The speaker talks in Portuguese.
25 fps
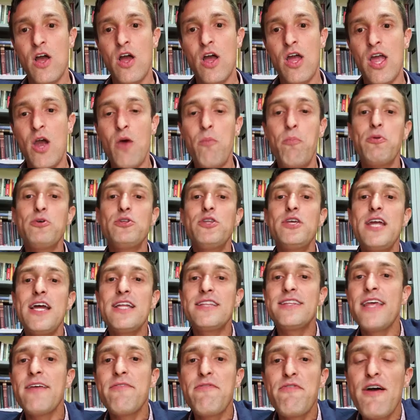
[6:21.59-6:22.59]
eu poderia
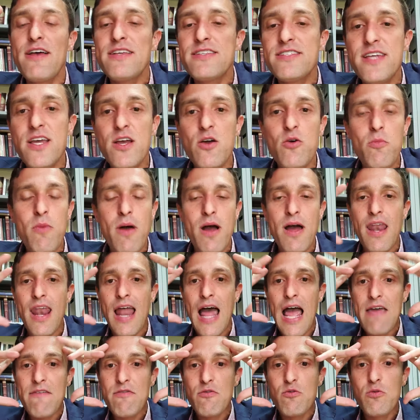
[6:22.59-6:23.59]
até fazer uma
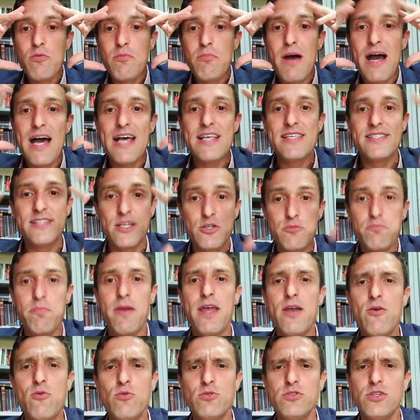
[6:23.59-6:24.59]
live com base nas
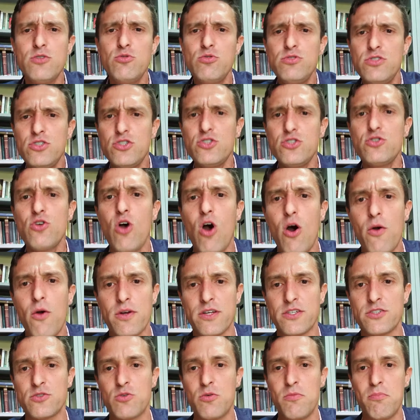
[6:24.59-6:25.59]
perguntas dos
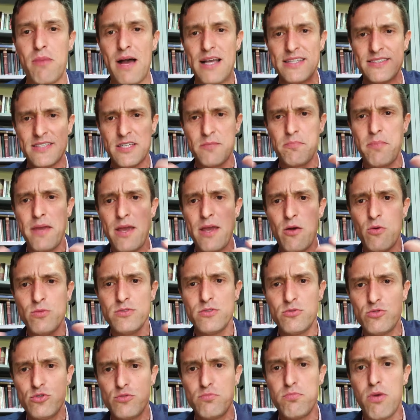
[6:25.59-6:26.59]
stories, com base na
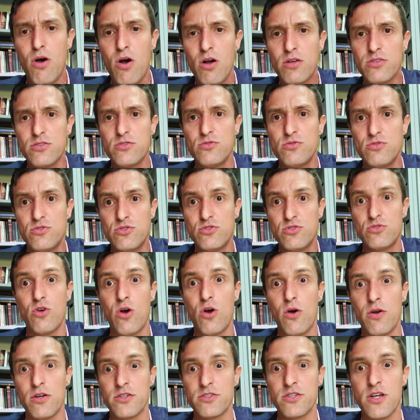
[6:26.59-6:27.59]
pergunta dos boxes dos
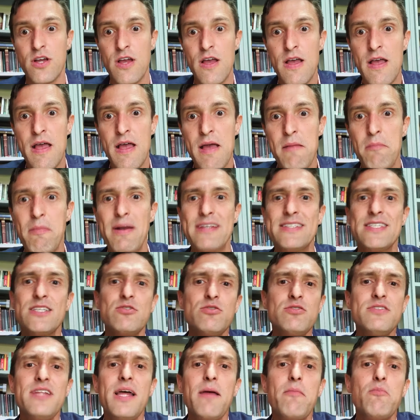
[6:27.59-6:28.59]
stories. Mas
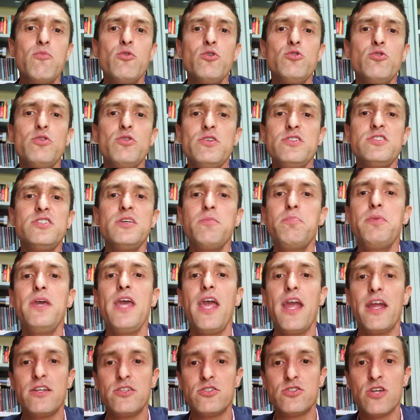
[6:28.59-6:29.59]
isso ainda é muito
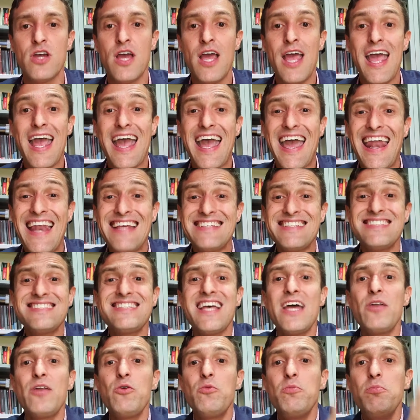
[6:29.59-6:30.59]
incipiente. É
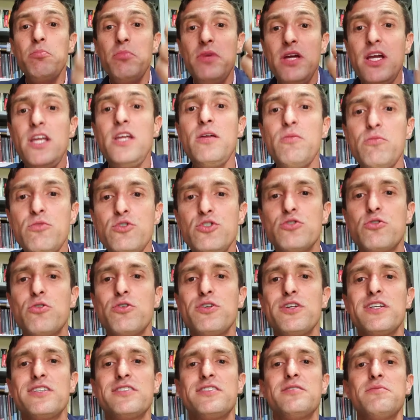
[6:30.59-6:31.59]
necessário um mínimo de
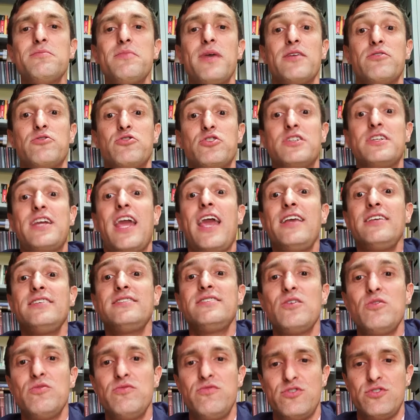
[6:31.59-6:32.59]
conhecimento de quem
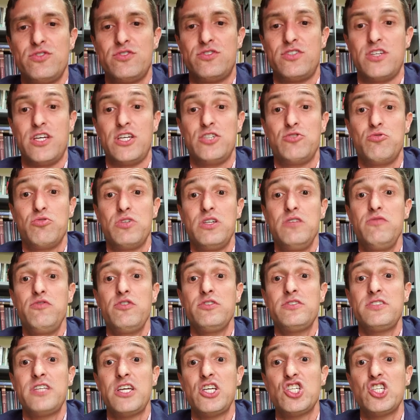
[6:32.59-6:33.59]
são vocês, do que
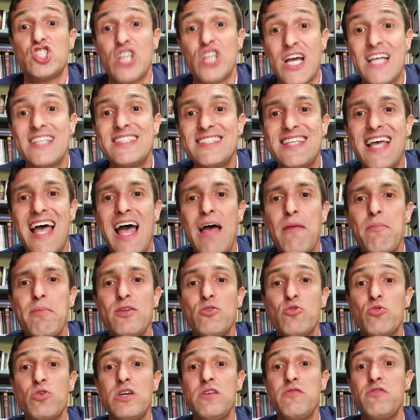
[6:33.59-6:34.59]
vocês já
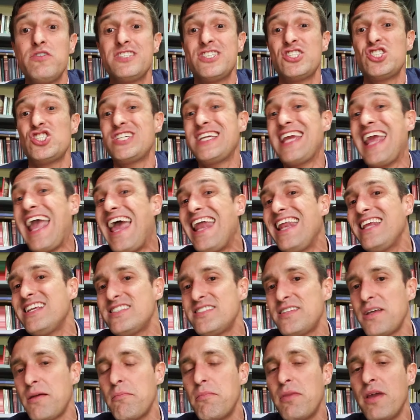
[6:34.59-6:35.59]
sabem, do que vocês querem
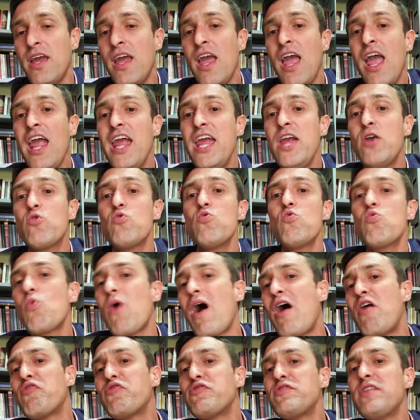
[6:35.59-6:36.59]
saber e com
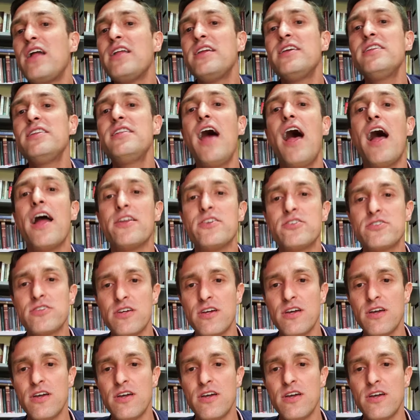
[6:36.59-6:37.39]
qual finalidade.